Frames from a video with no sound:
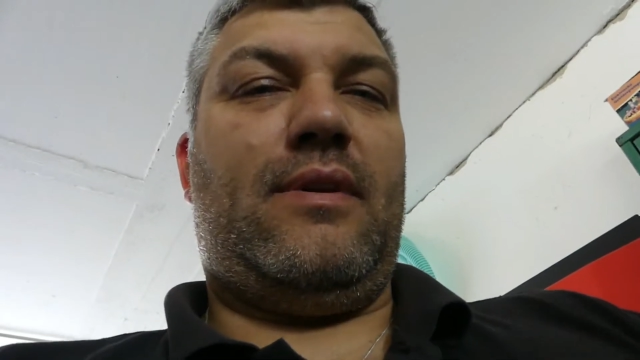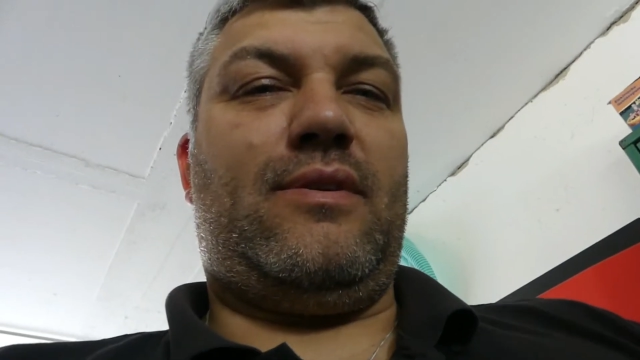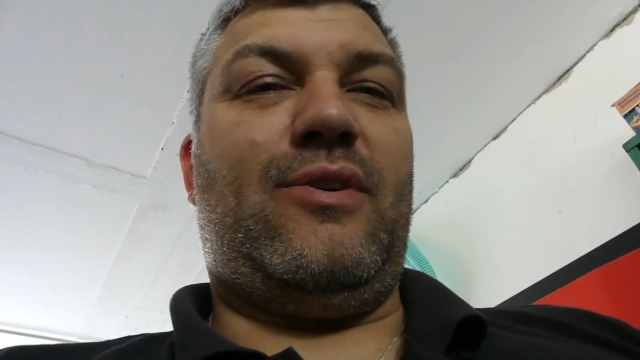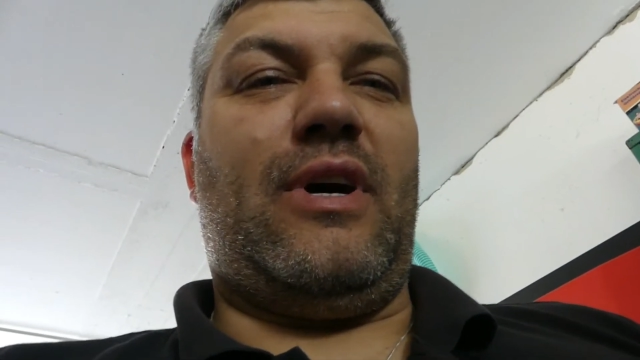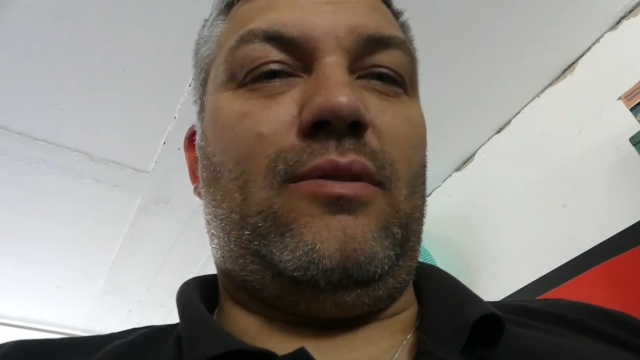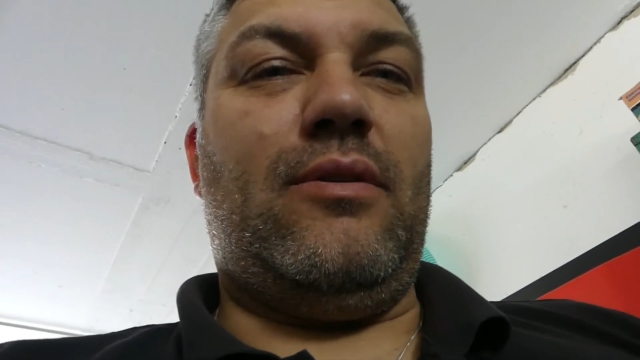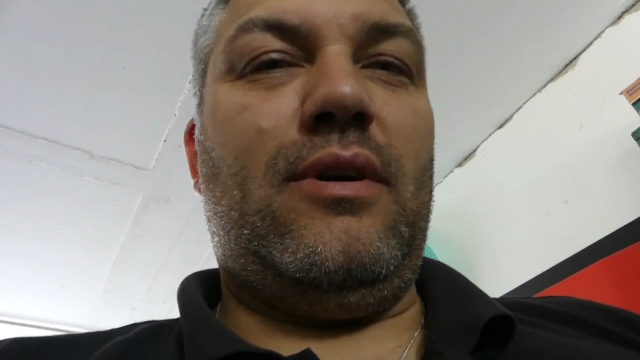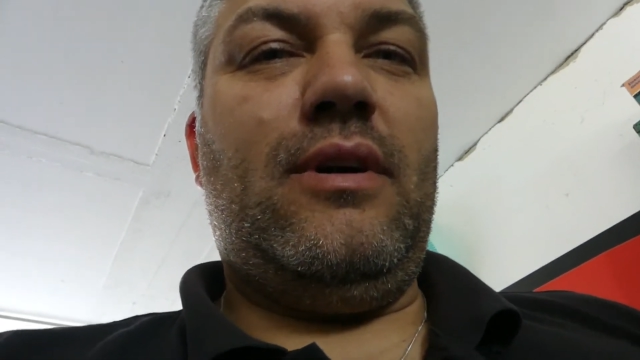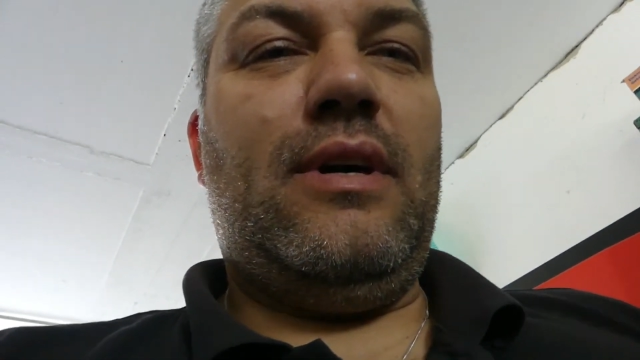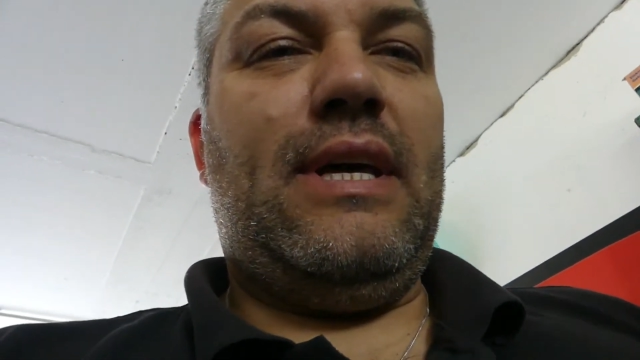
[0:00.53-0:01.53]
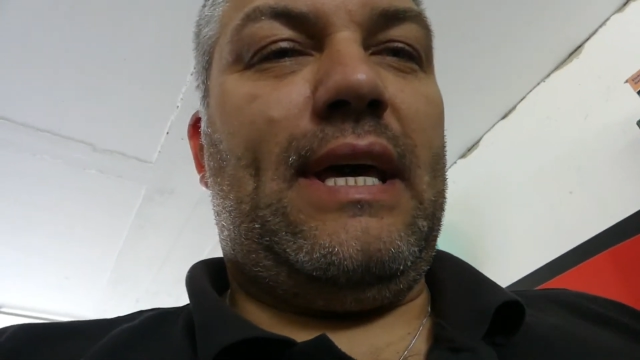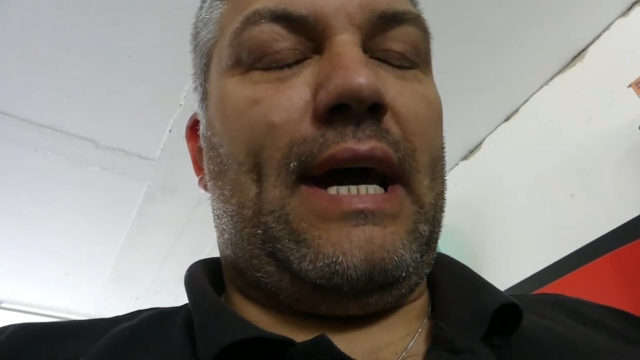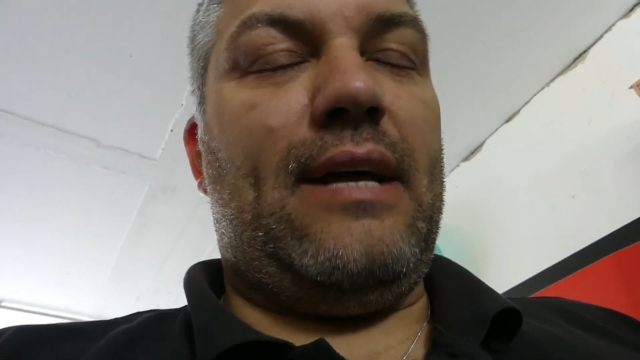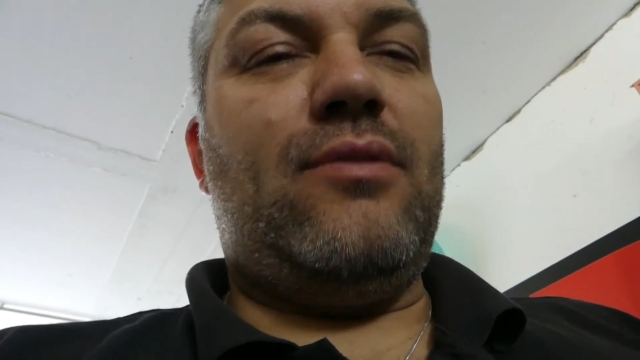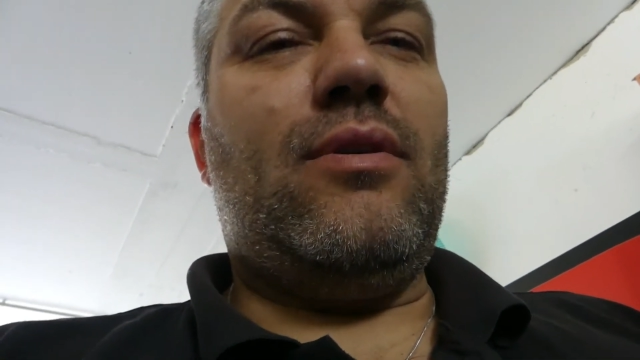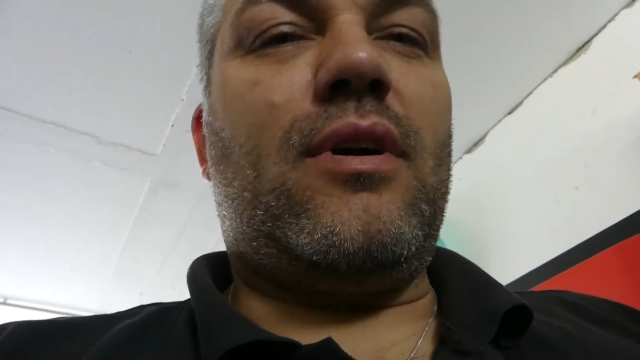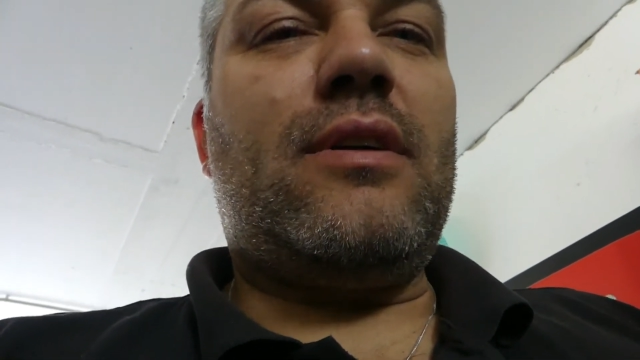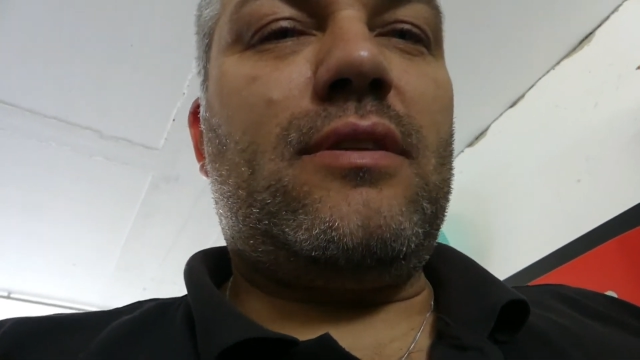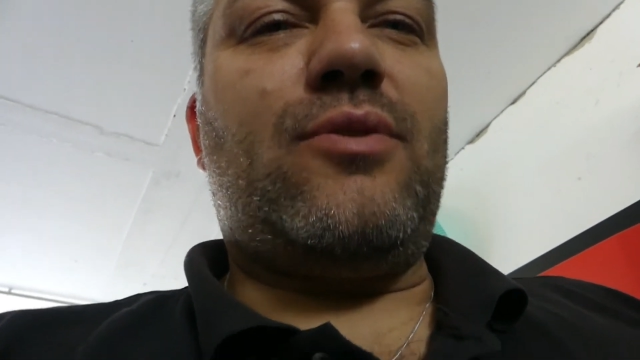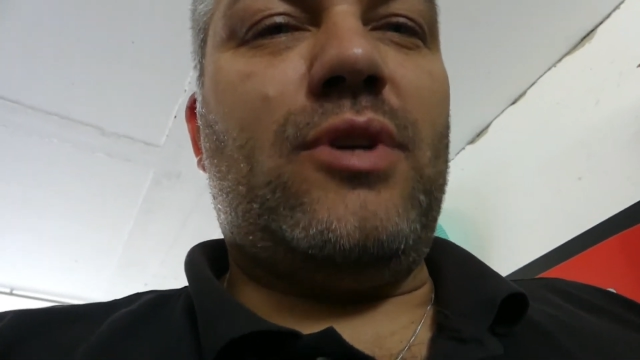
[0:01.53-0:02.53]
So, hallo. Heute nur ein
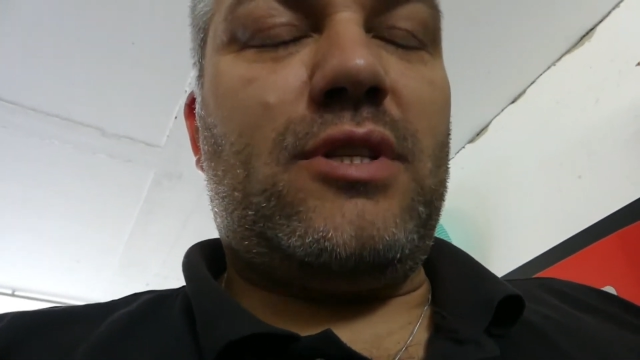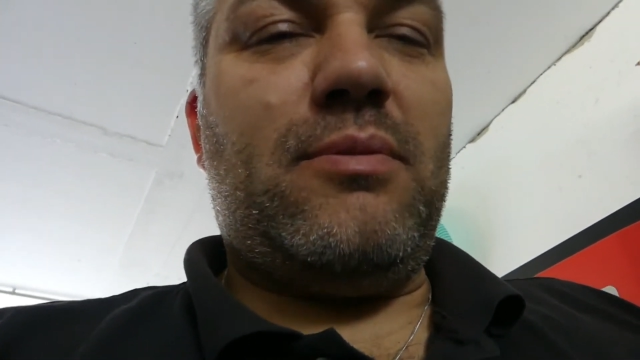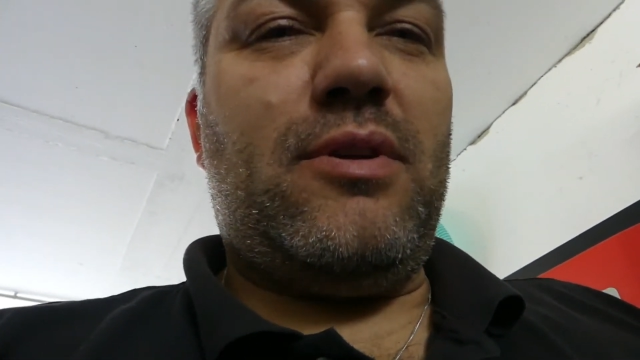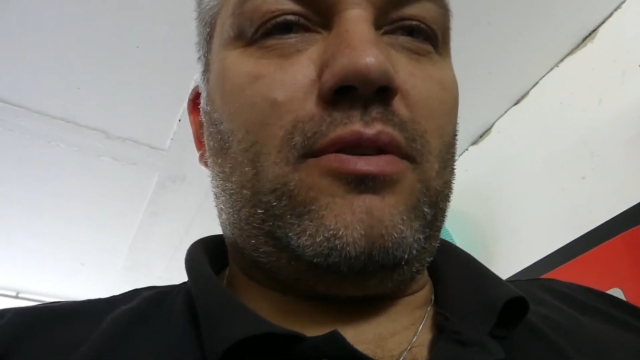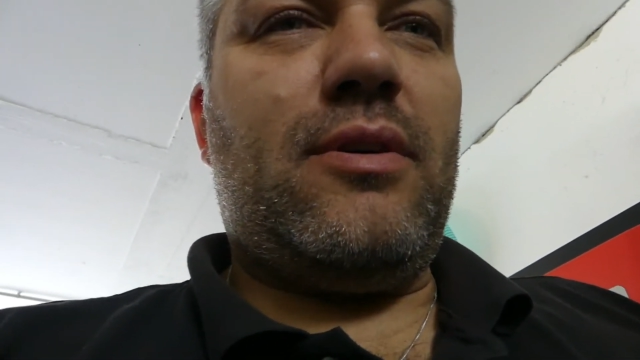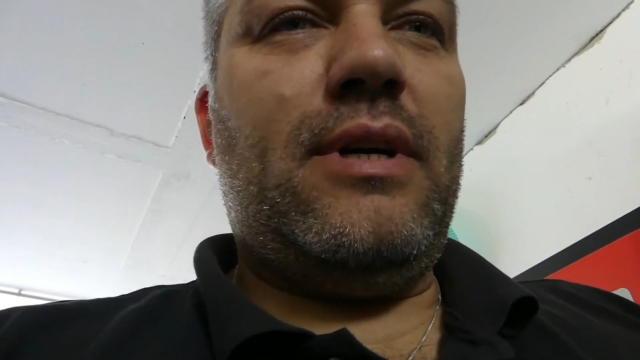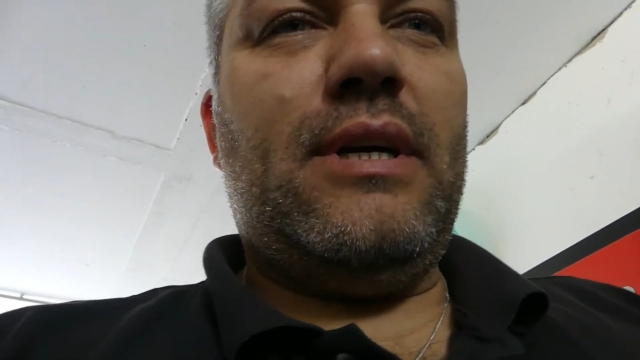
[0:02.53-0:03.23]
ganz kurzes Video.